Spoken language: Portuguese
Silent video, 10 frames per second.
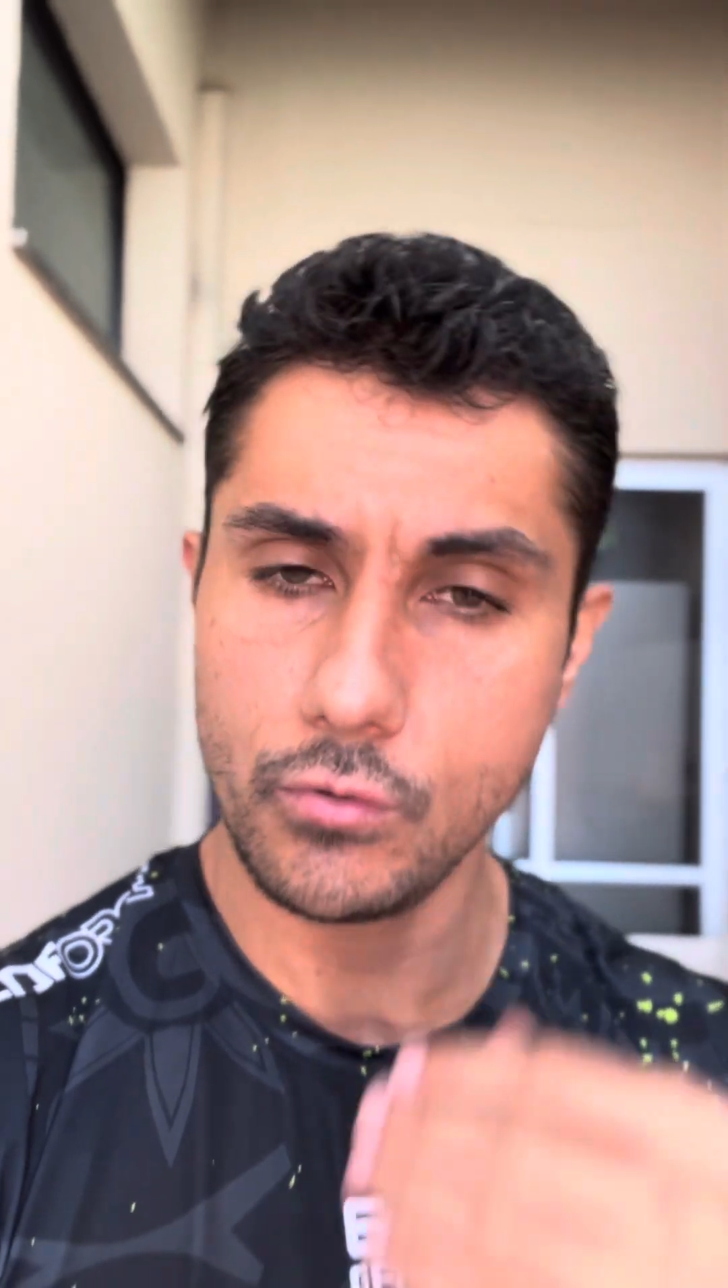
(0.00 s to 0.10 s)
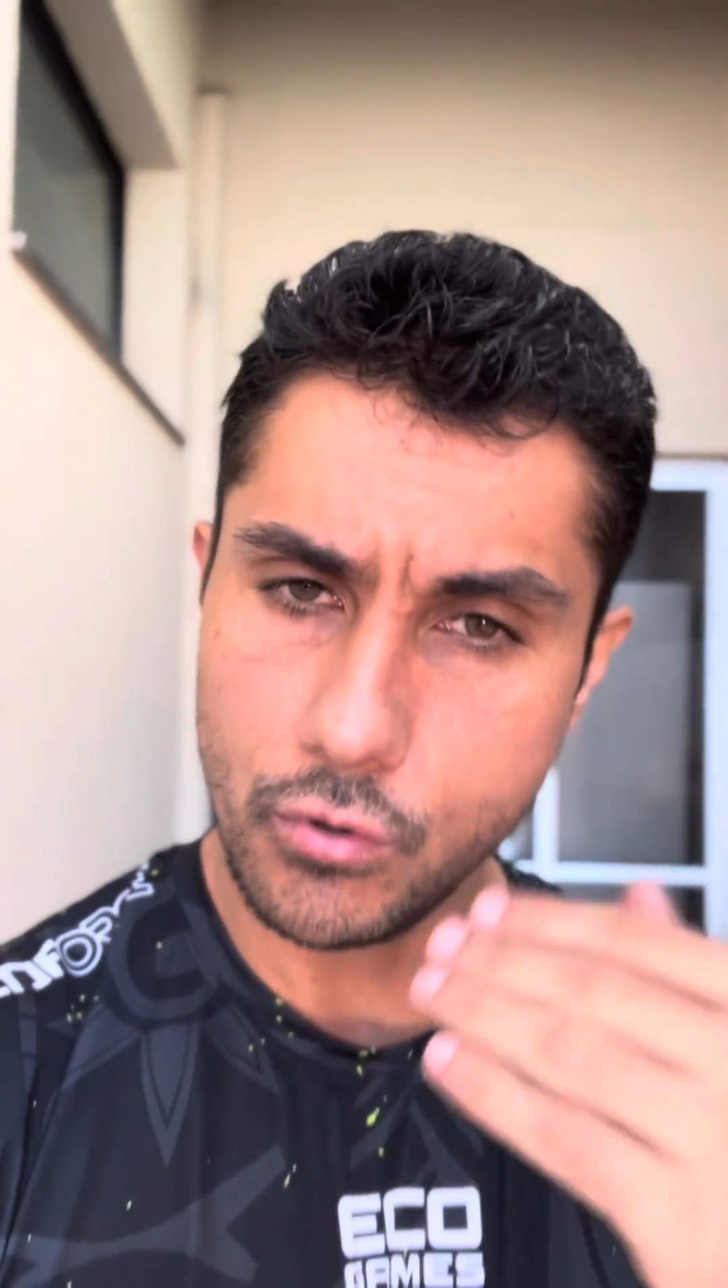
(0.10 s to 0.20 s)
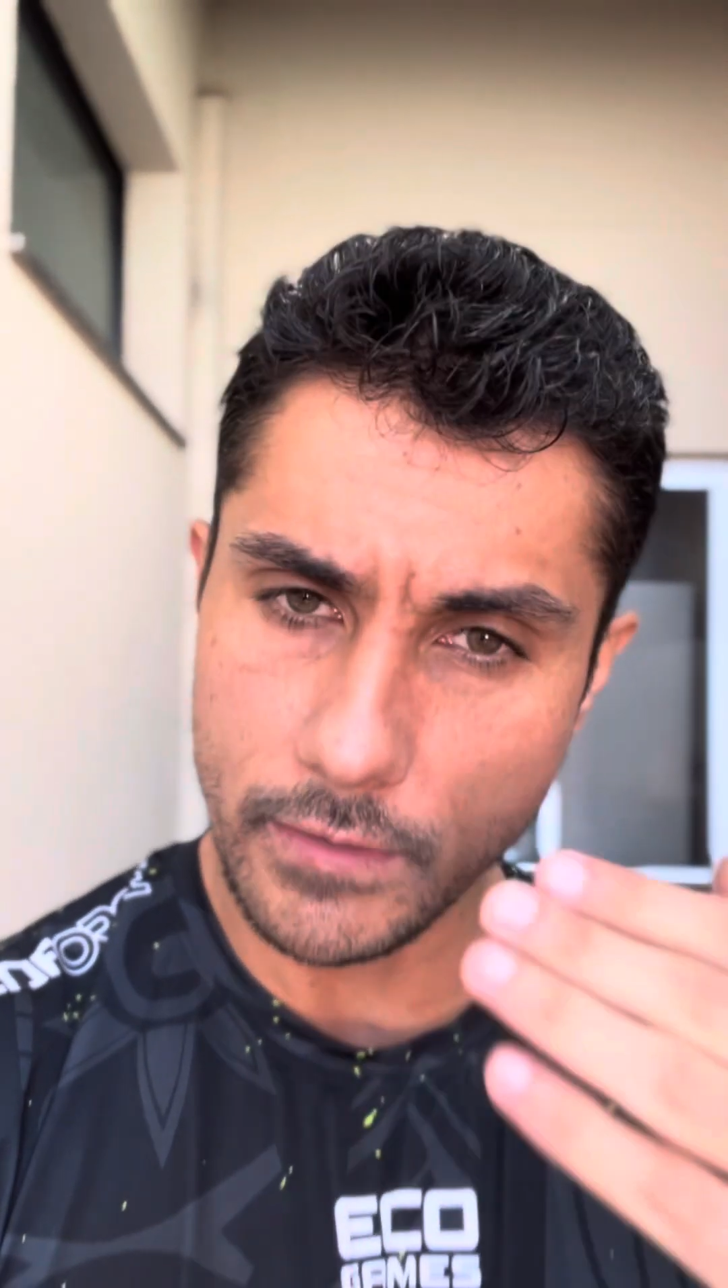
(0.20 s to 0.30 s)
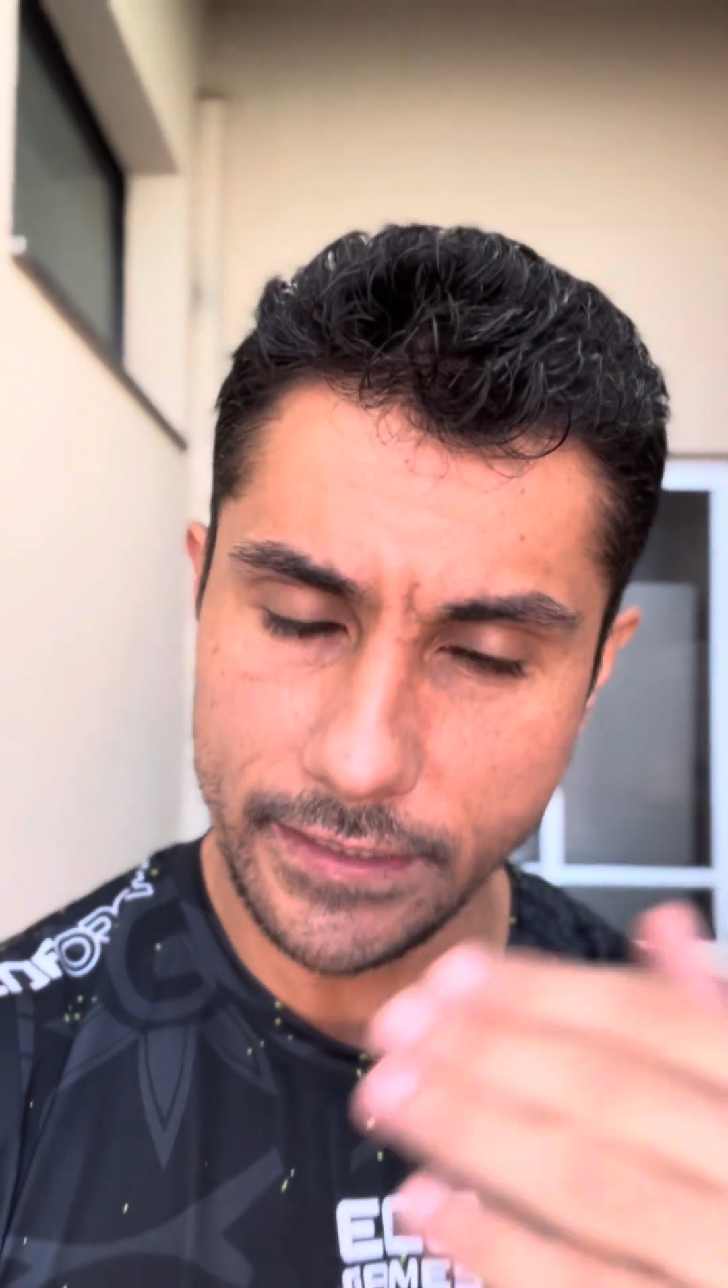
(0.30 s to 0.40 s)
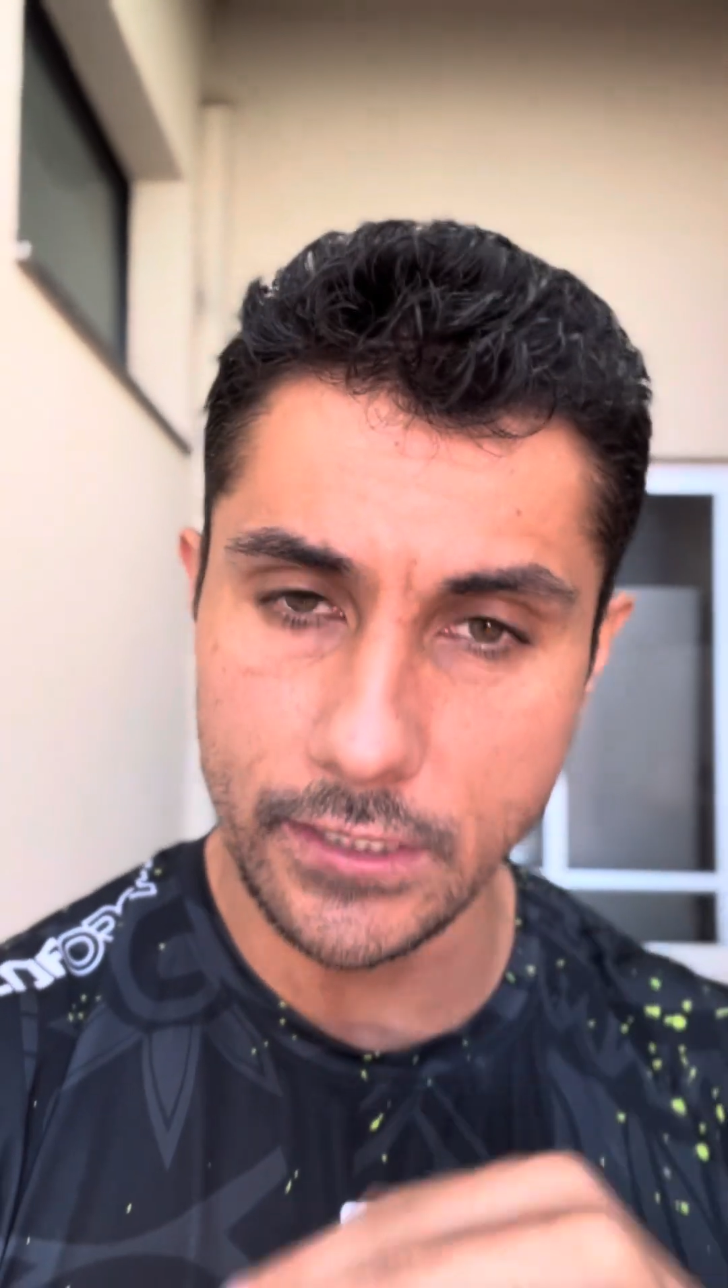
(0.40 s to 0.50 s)
com
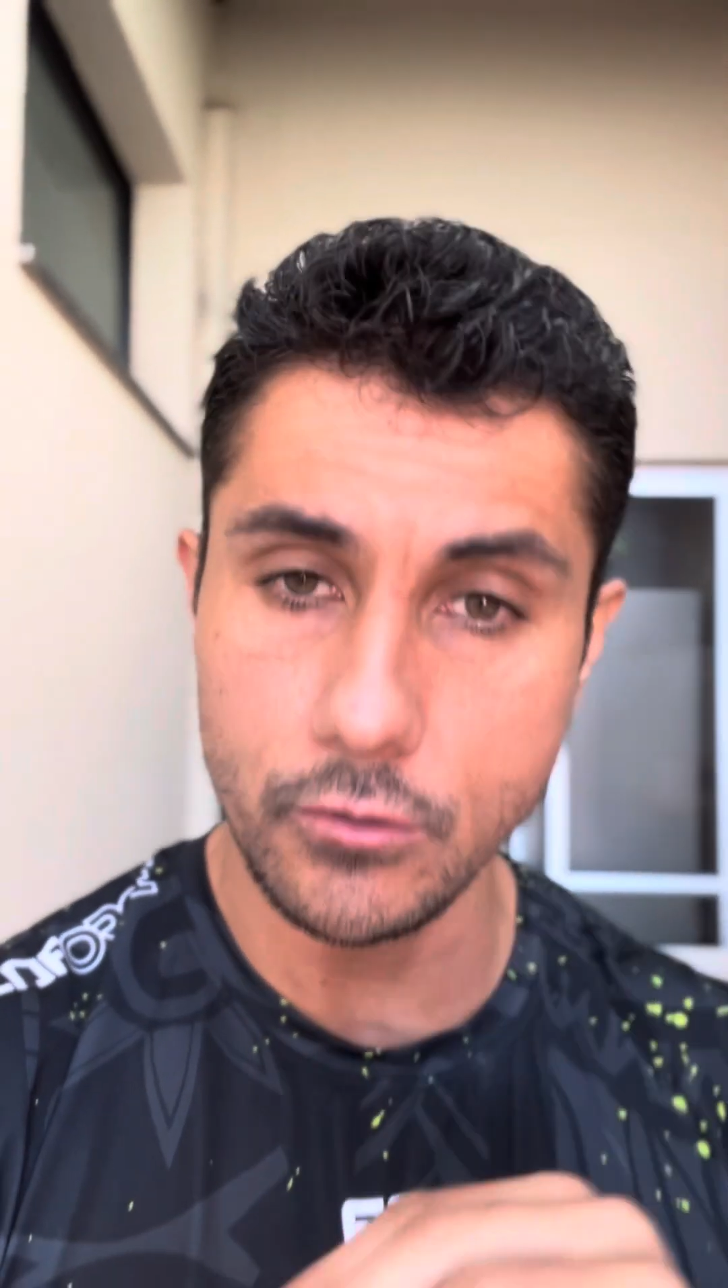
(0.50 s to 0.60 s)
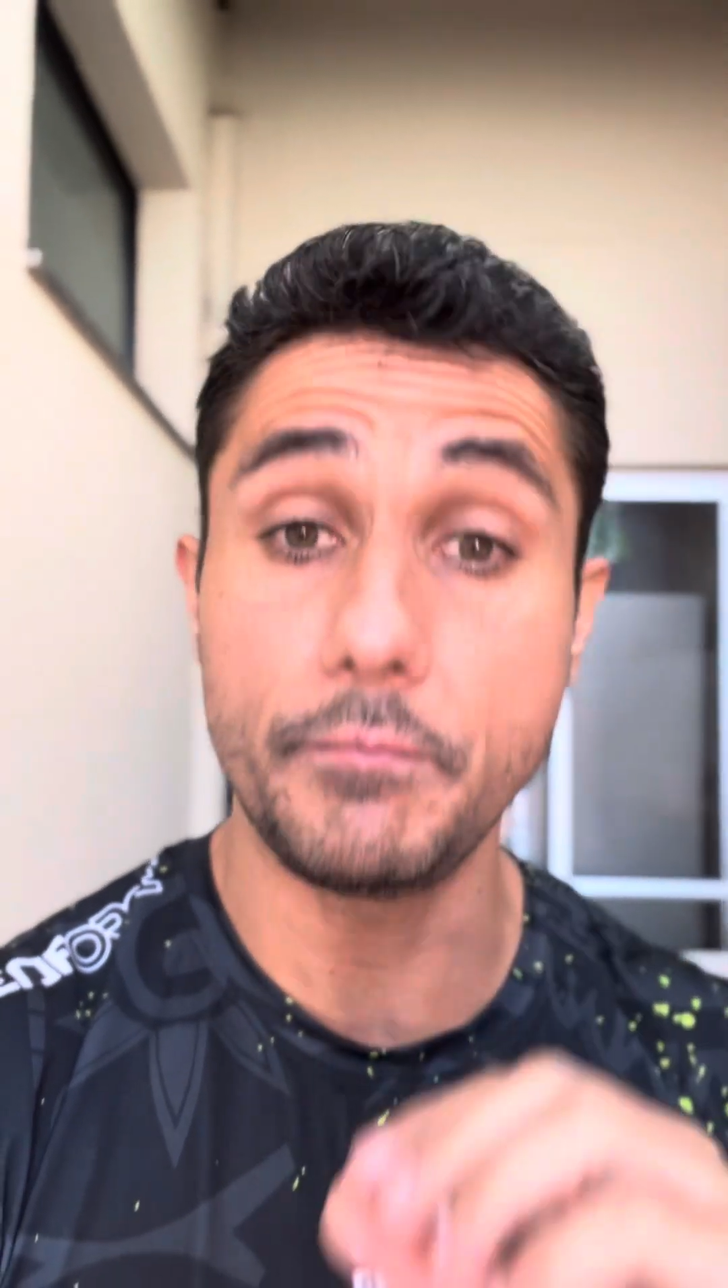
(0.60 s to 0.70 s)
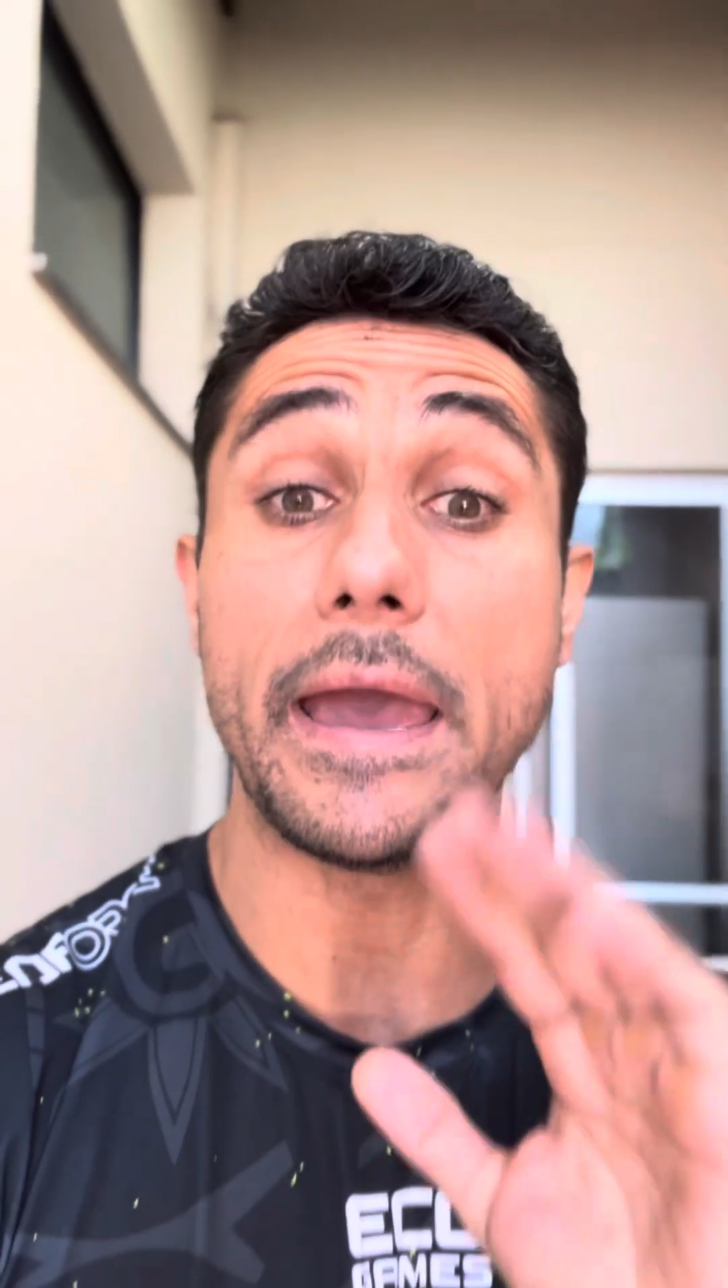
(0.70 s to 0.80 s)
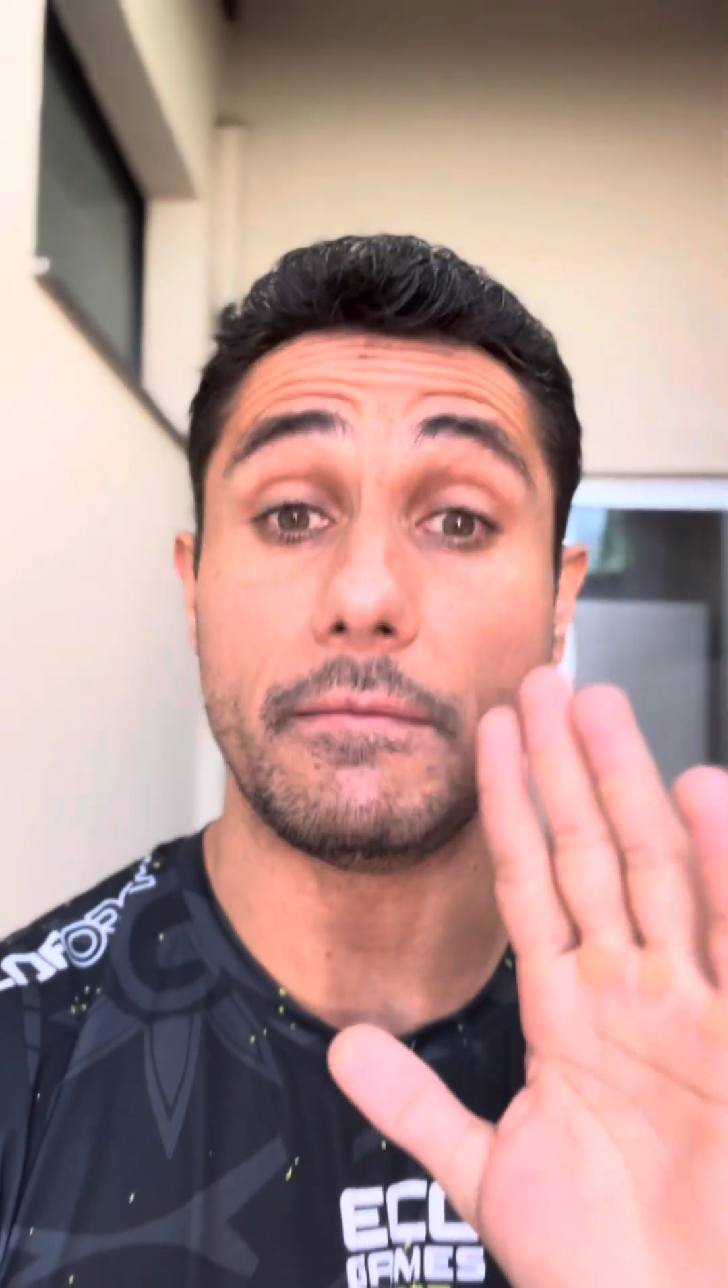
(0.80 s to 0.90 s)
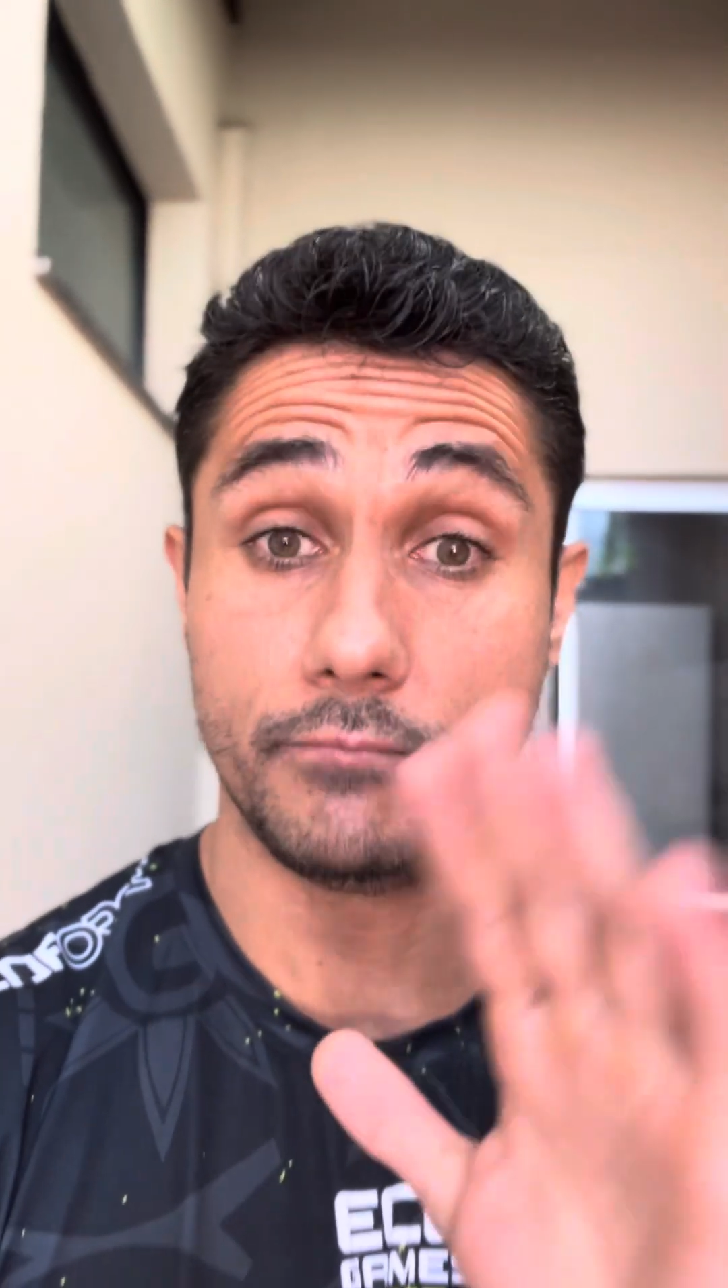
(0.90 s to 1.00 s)
manilha no pé,